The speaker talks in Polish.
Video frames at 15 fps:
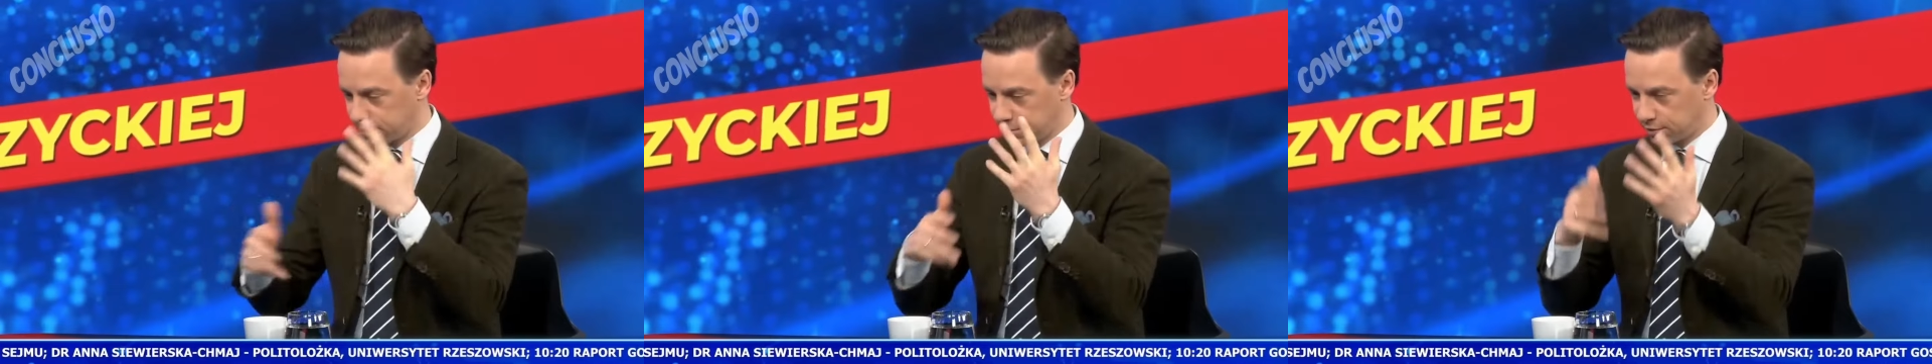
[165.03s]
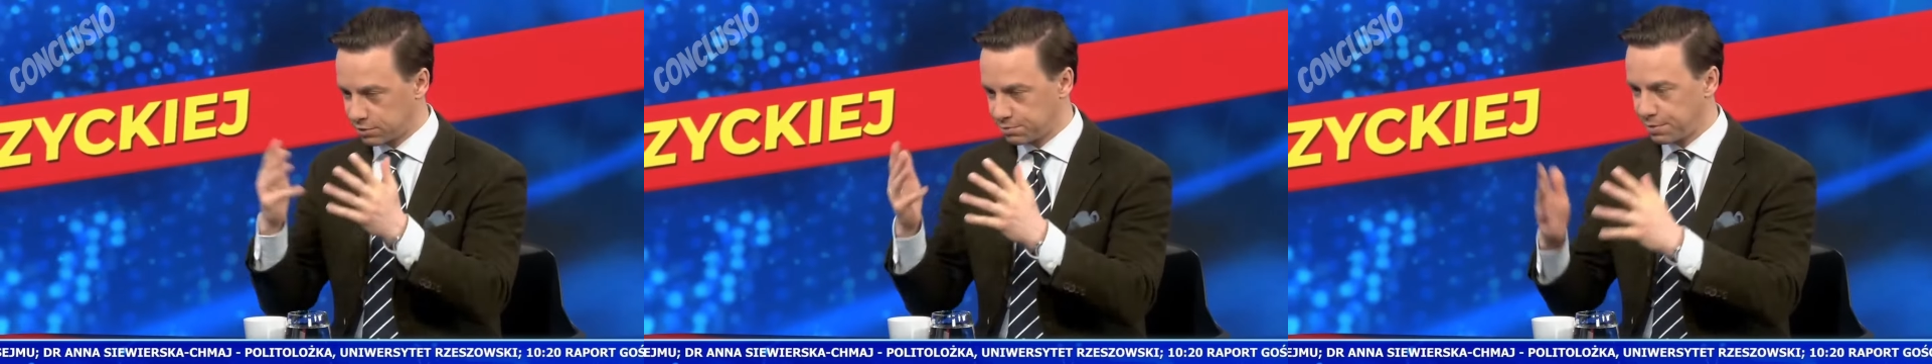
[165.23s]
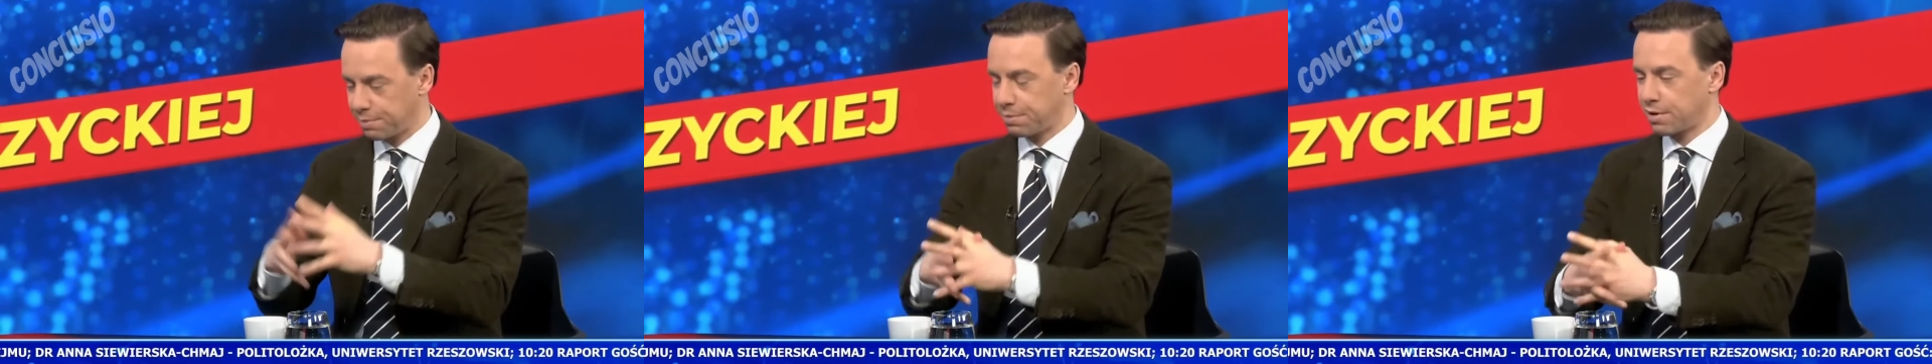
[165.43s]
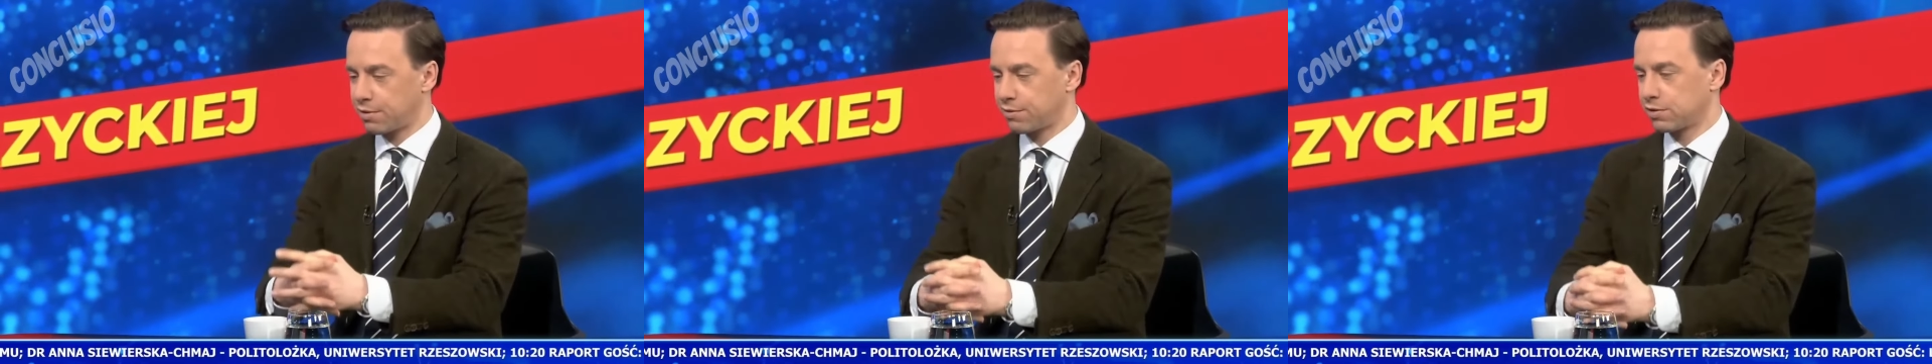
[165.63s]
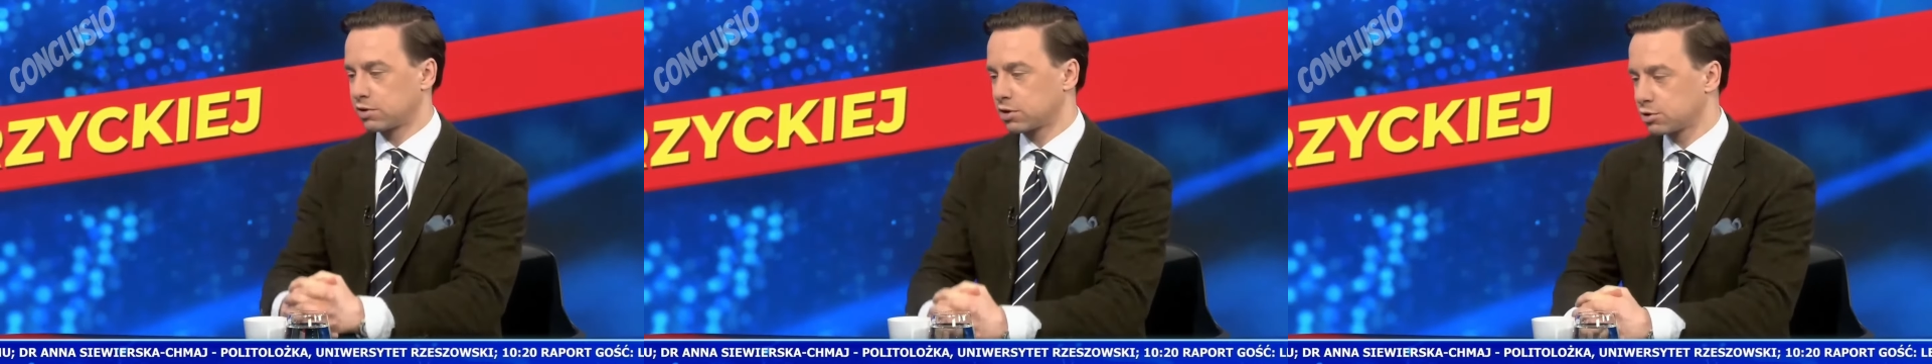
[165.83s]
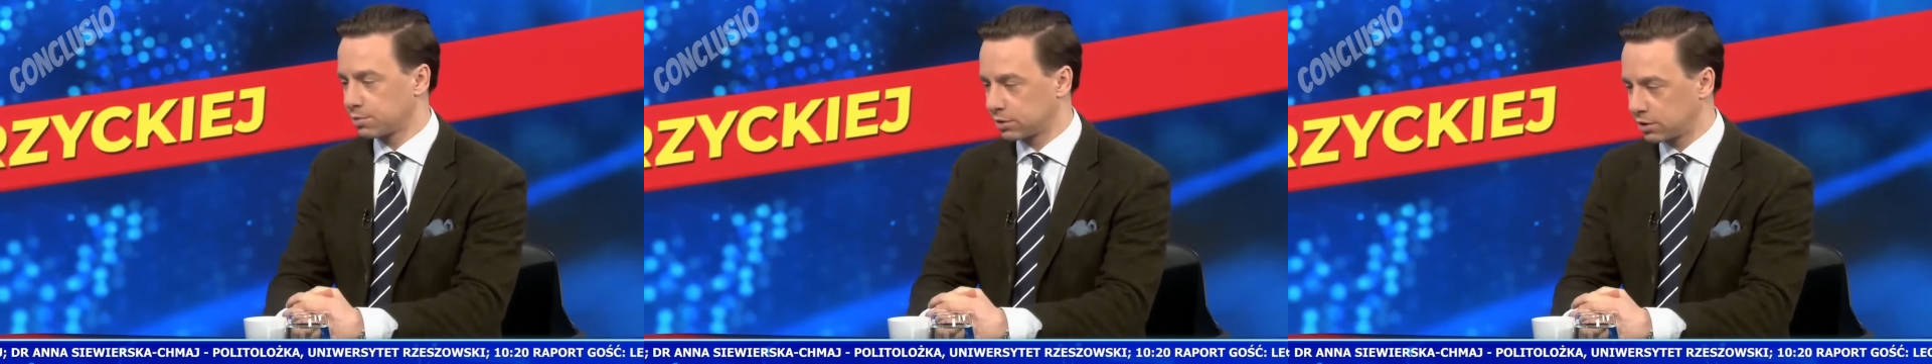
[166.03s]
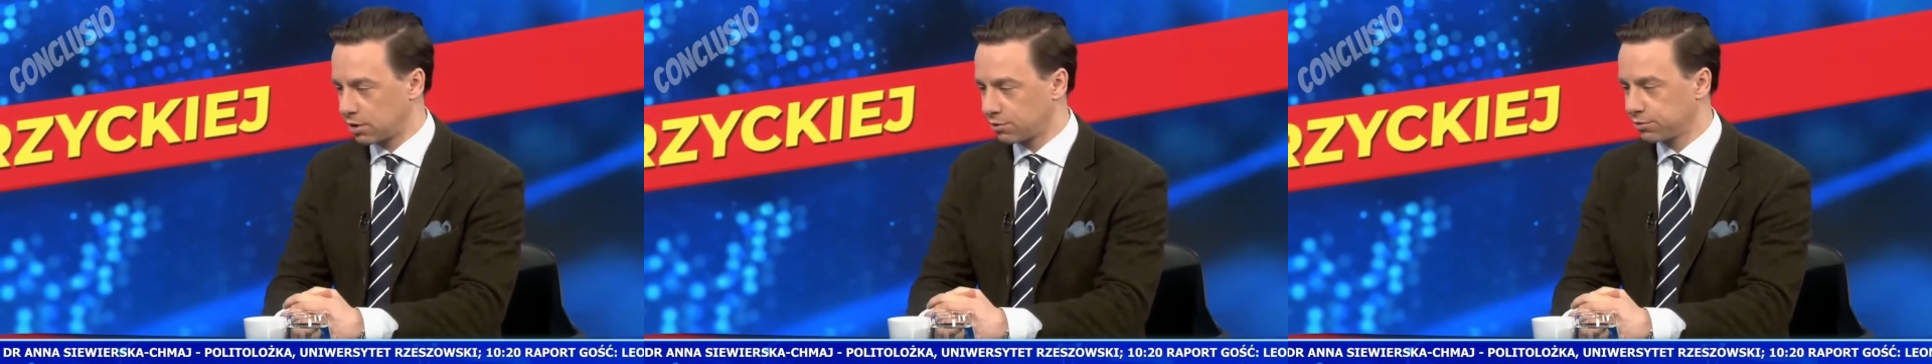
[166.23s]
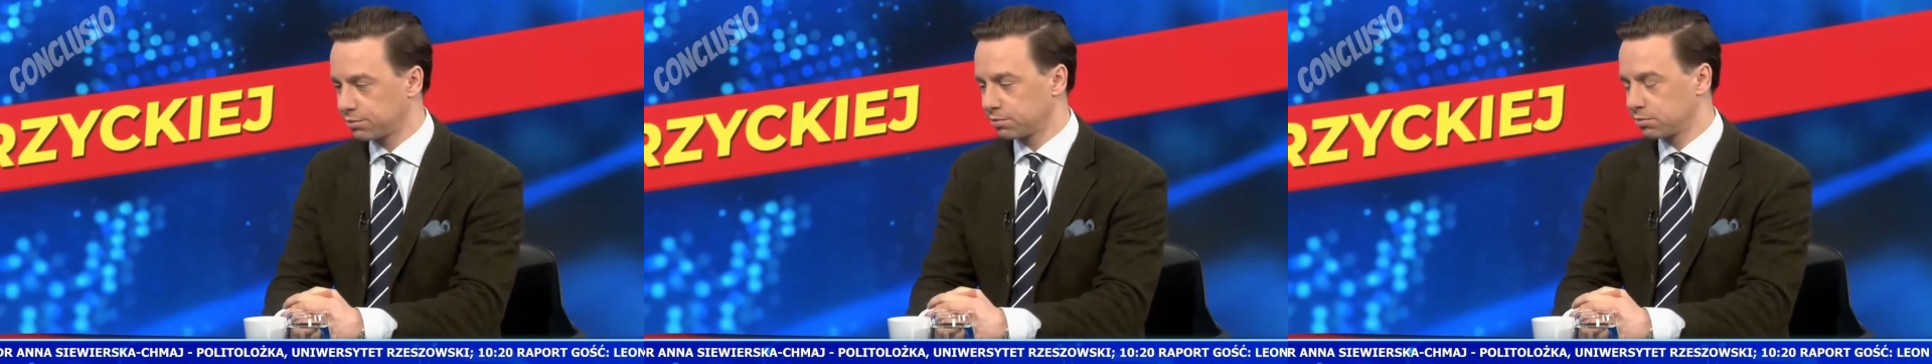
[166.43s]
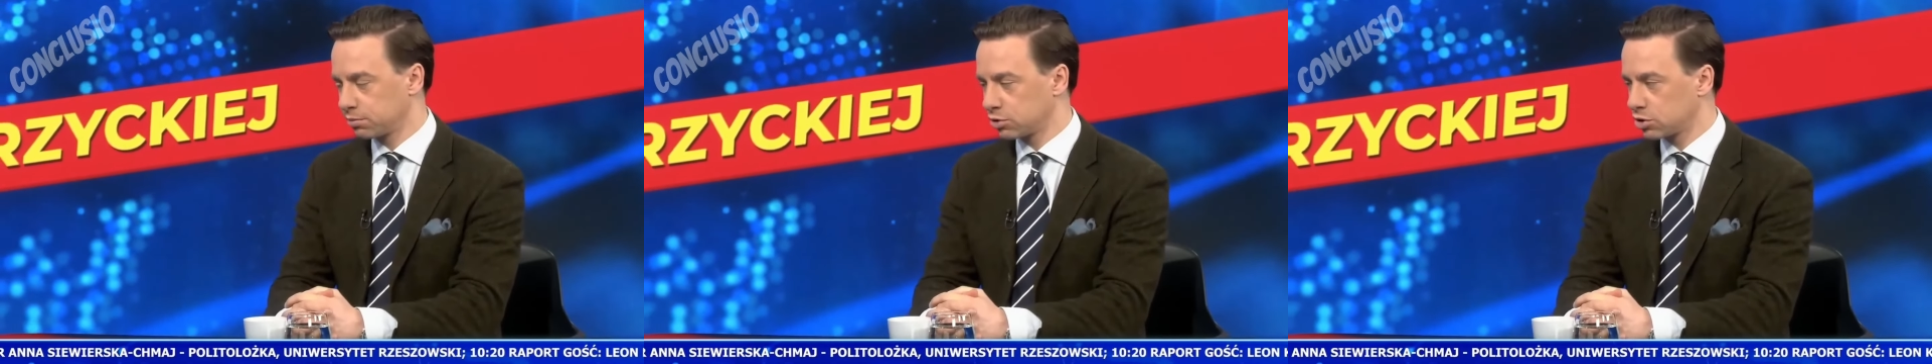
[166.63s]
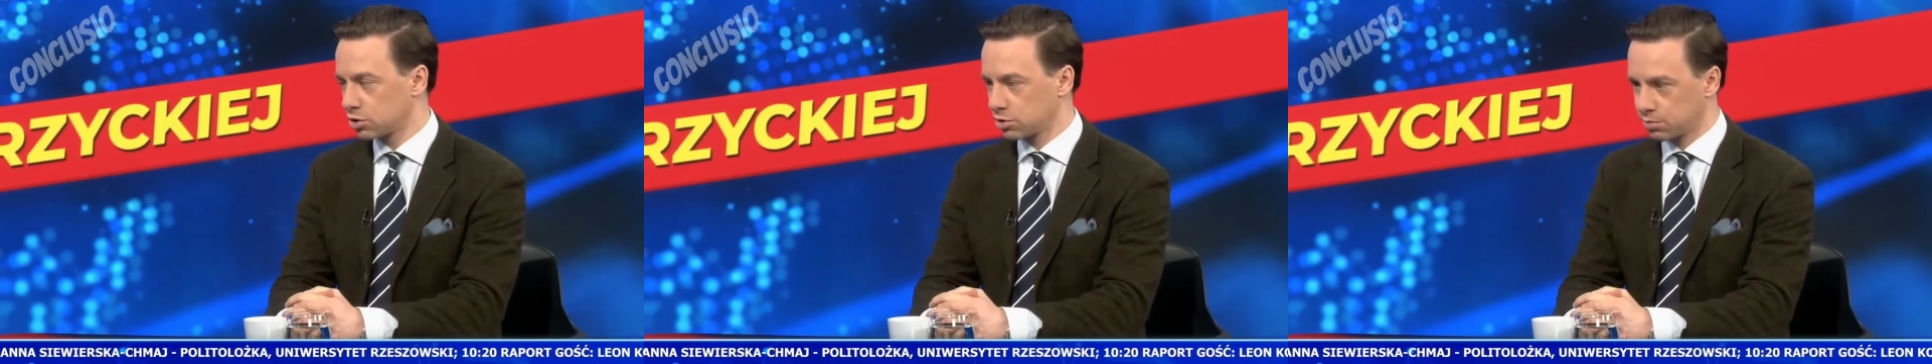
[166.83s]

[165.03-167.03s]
nie wiem, spreparowaniu jakichś materiałów, myślę,